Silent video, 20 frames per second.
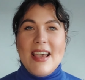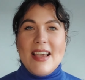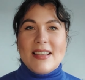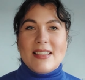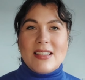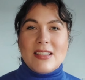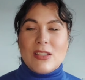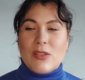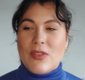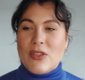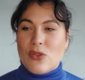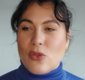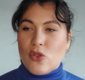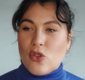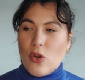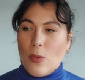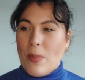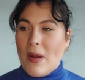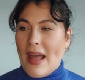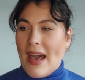Es ist wie so
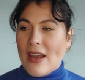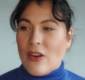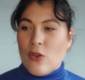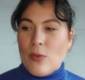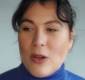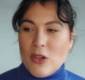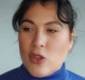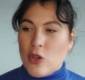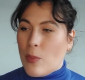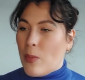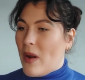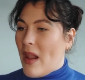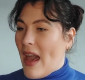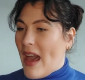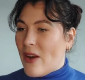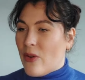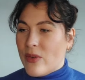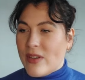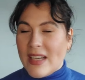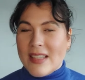Schublade über
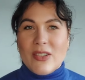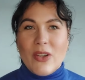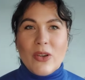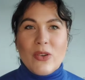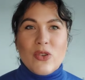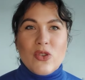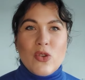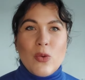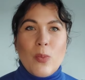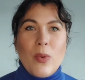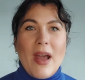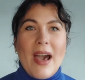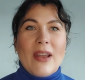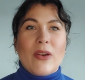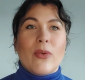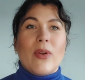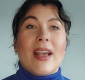Schublade und da ist noch eine Schublade.